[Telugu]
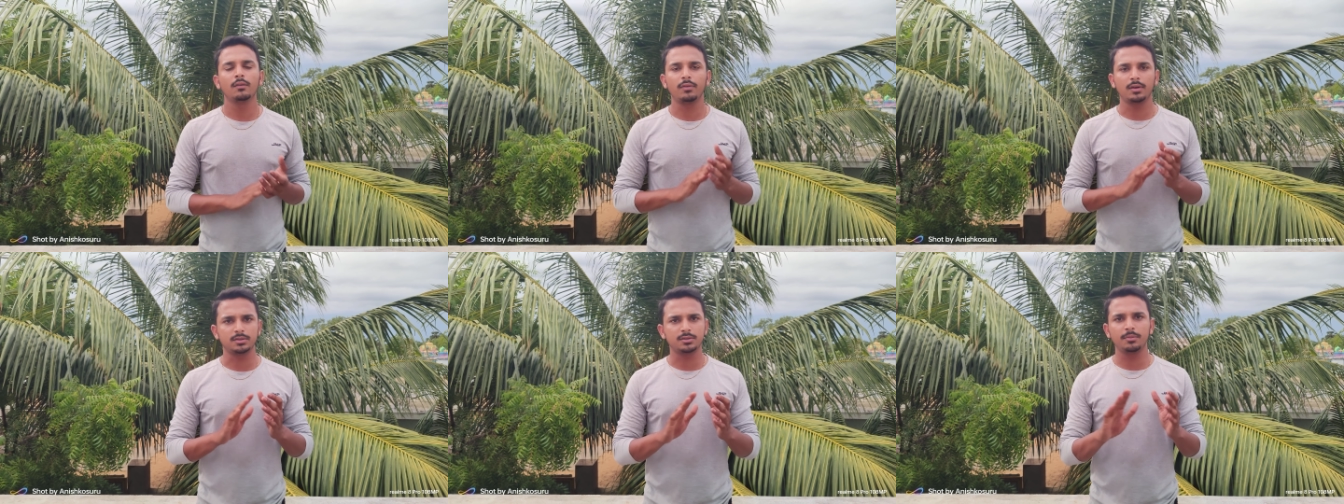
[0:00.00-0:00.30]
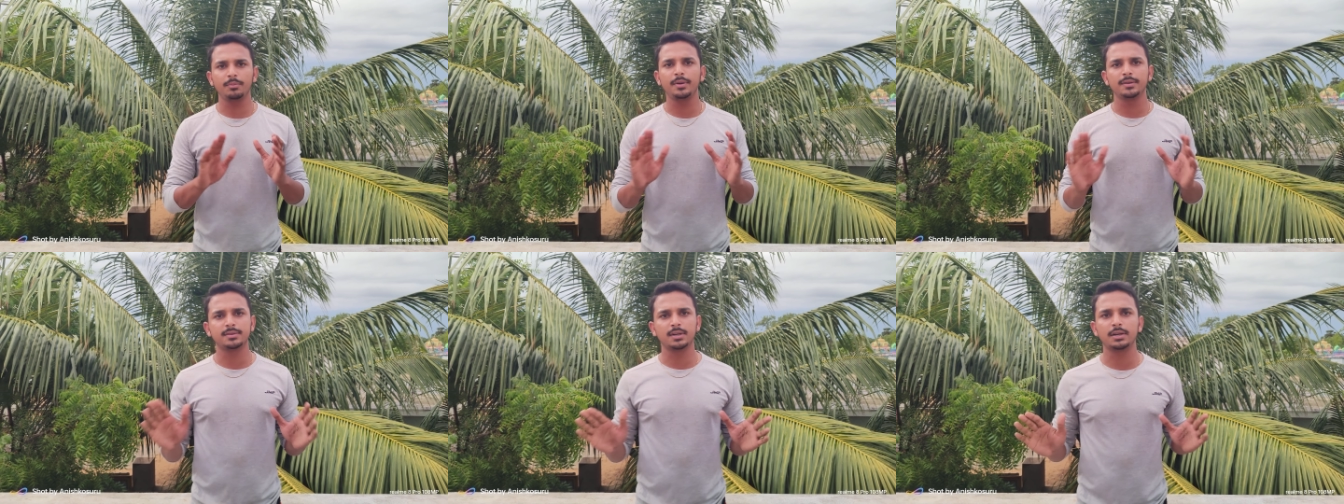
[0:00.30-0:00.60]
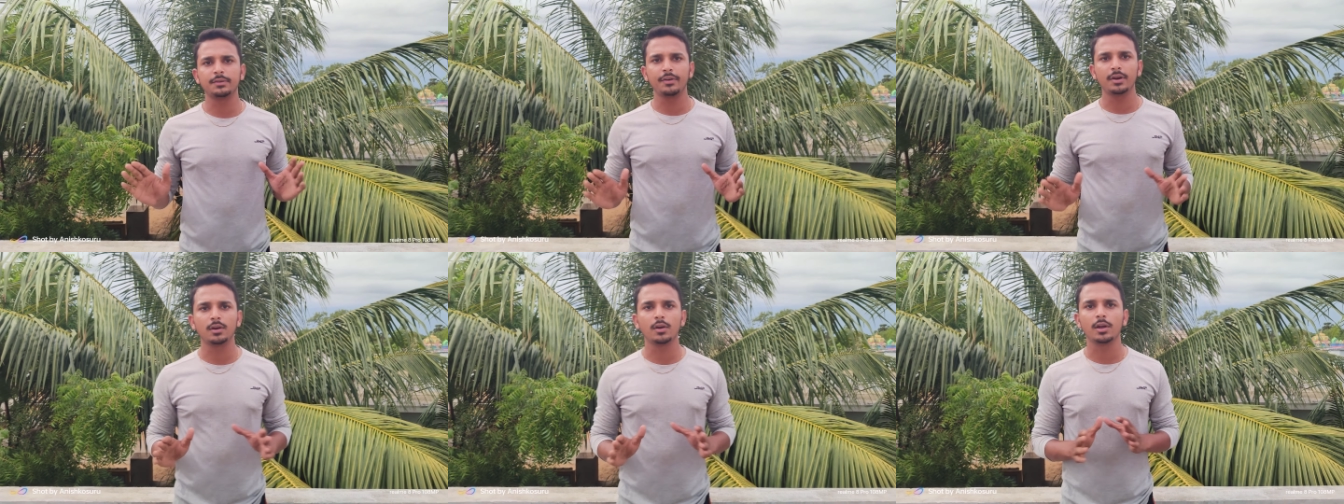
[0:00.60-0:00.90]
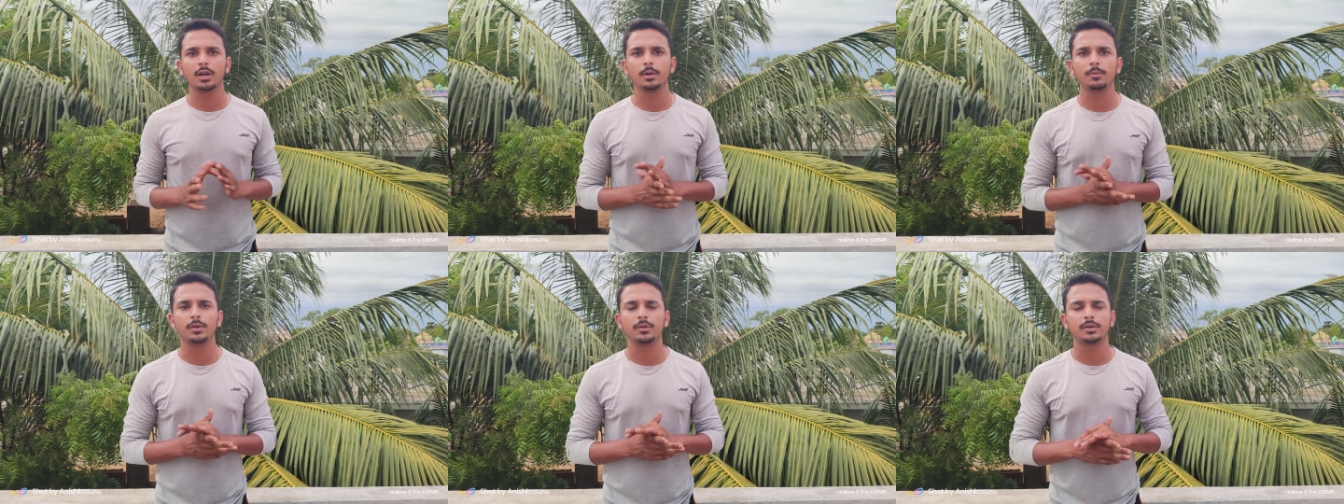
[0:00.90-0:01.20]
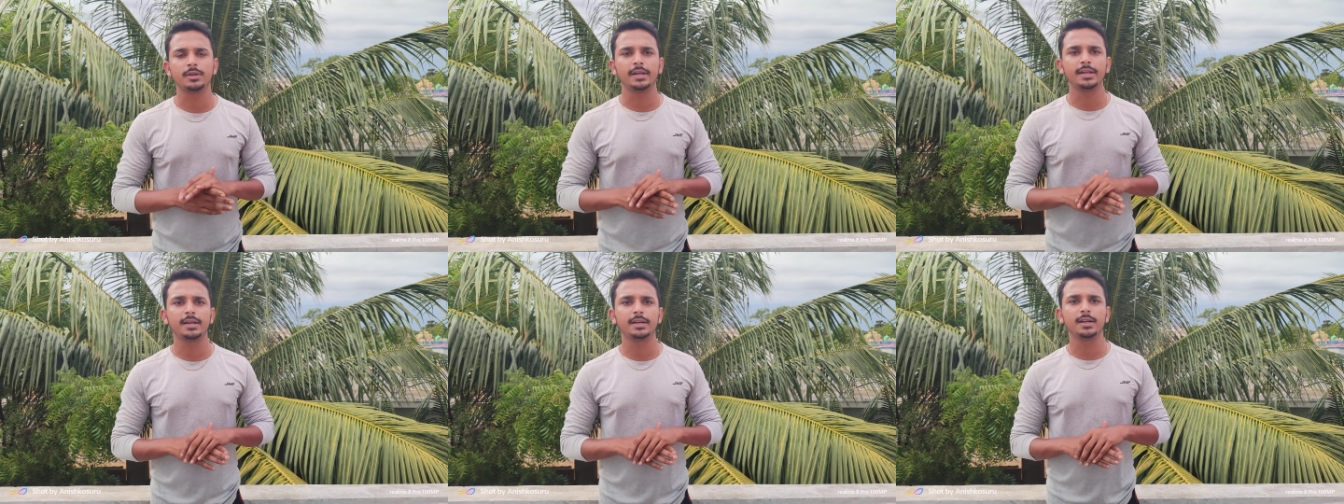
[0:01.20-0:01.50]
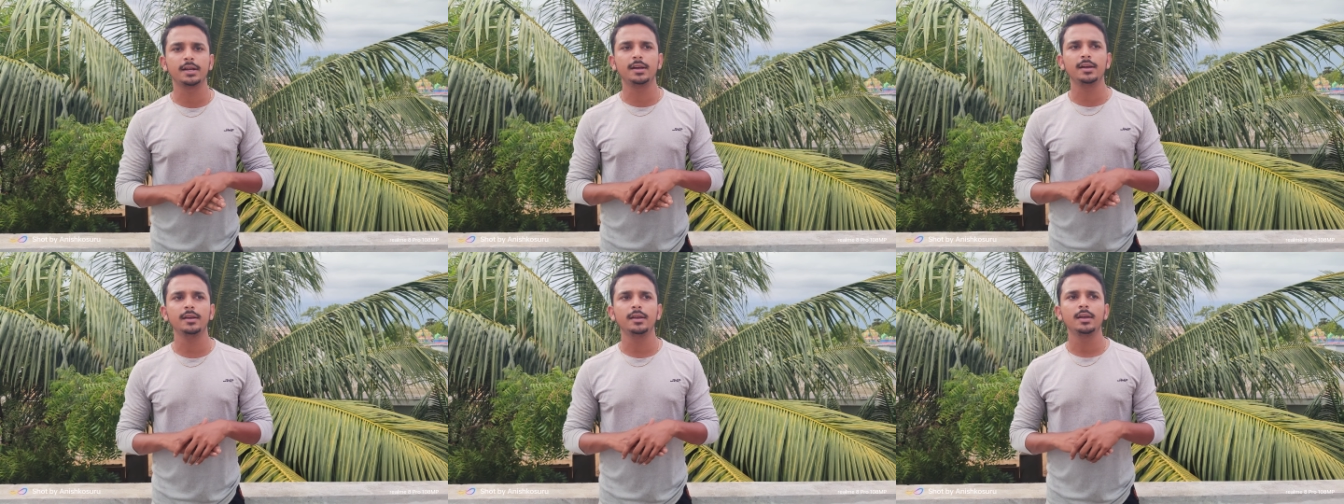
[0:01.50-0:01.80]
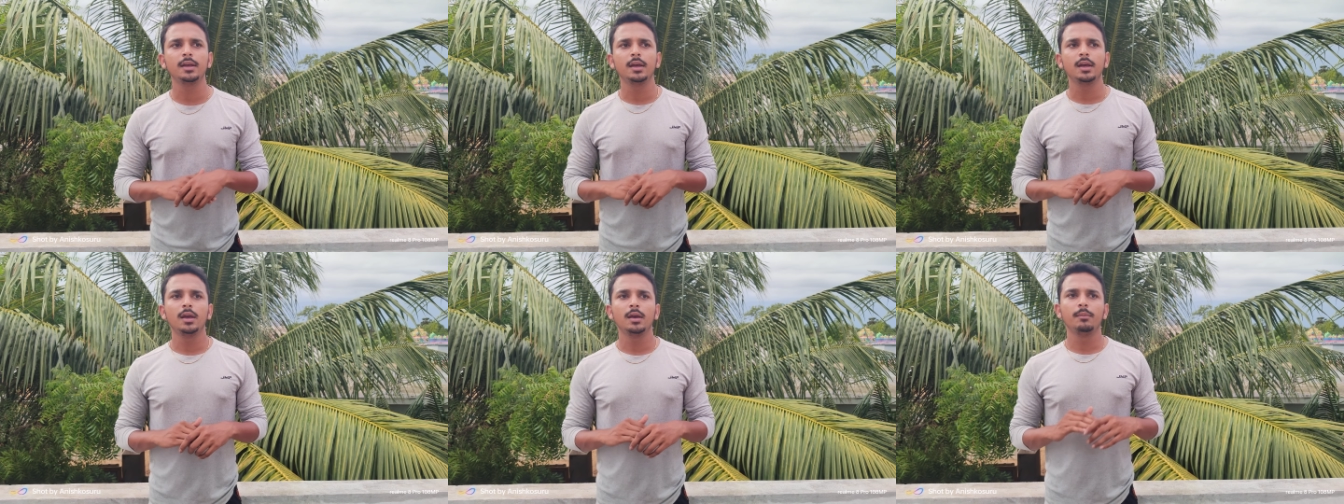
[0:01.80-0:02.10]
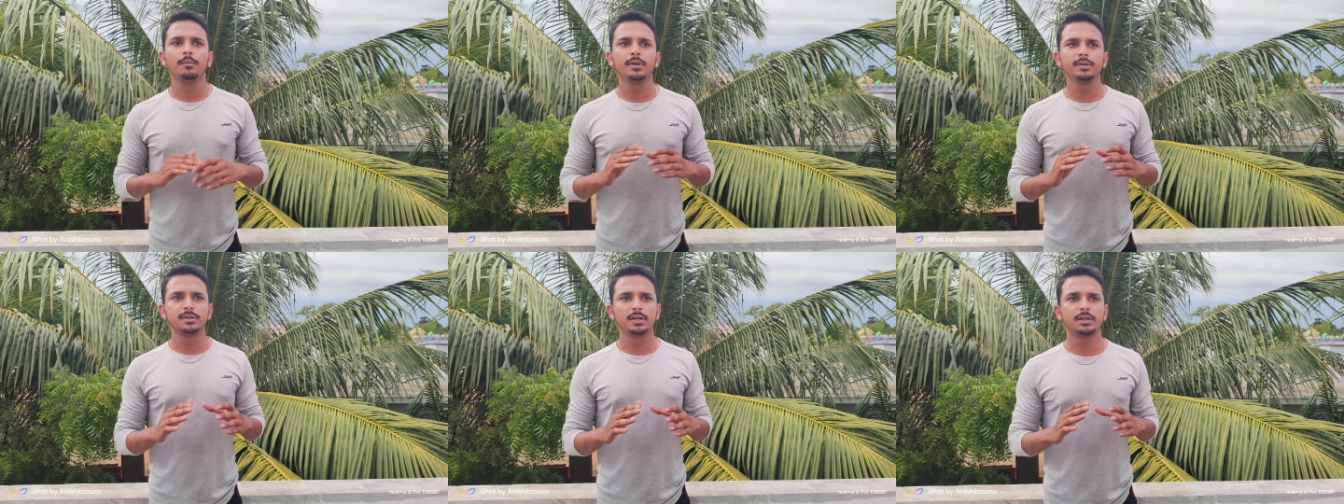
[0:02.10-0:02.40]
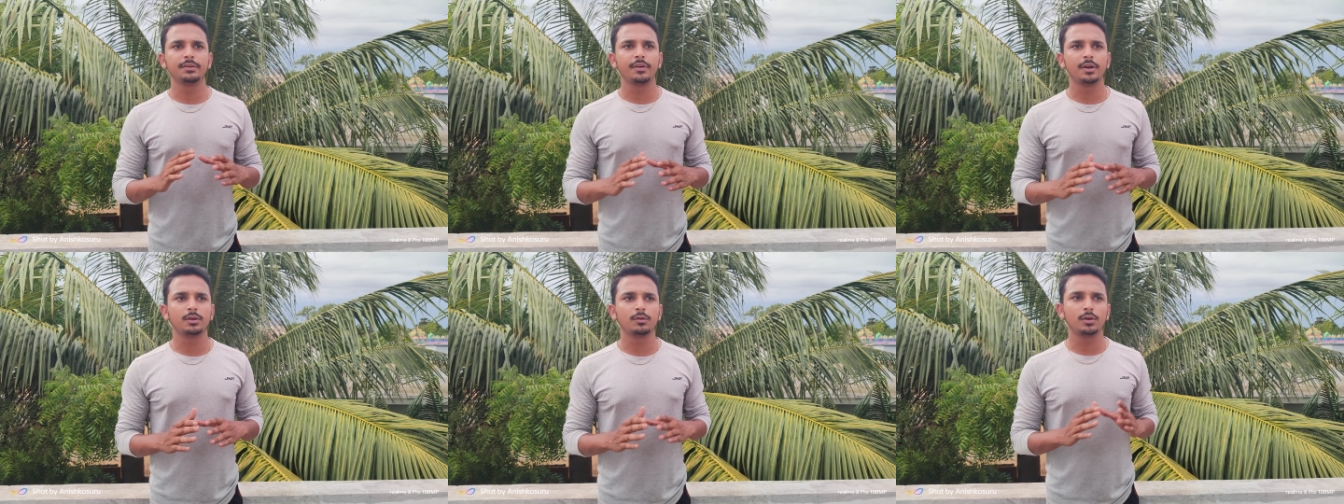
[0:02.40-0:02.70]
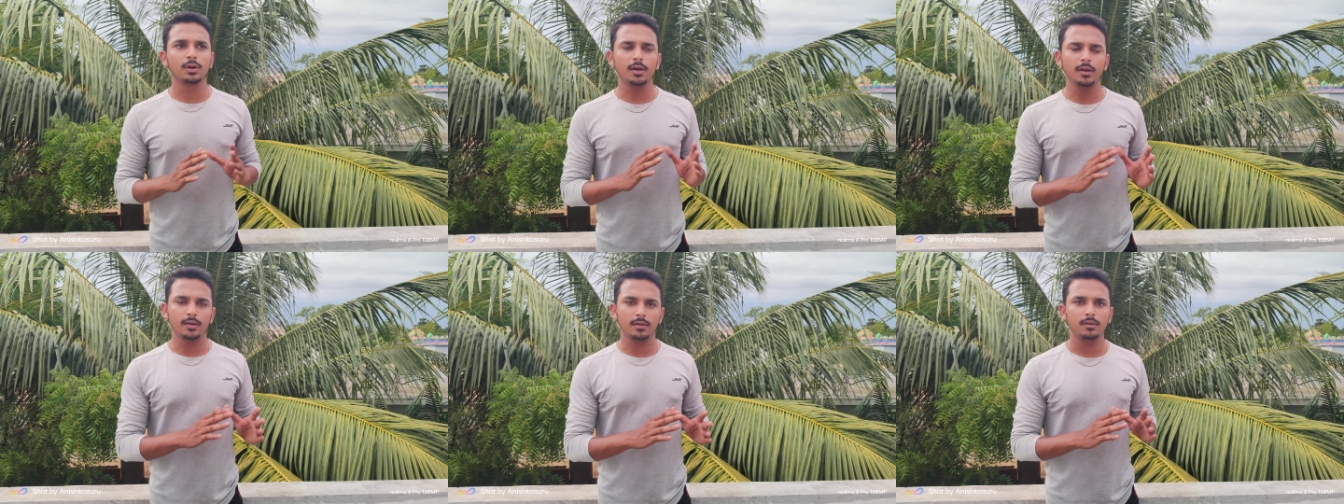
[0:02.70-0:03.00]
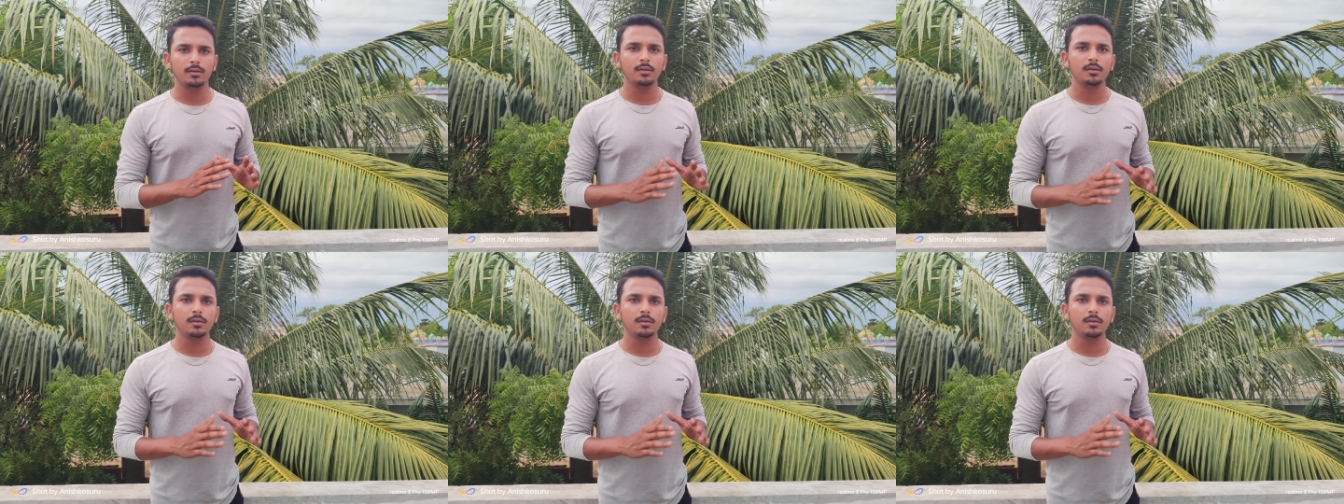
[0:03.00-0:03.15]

ఫస్ట్ బి సర్టిఫికేట్లోకి వెళ్ళిపోదాం డైరెక్ట్గా బి సర్టిఫికేట్ కూడా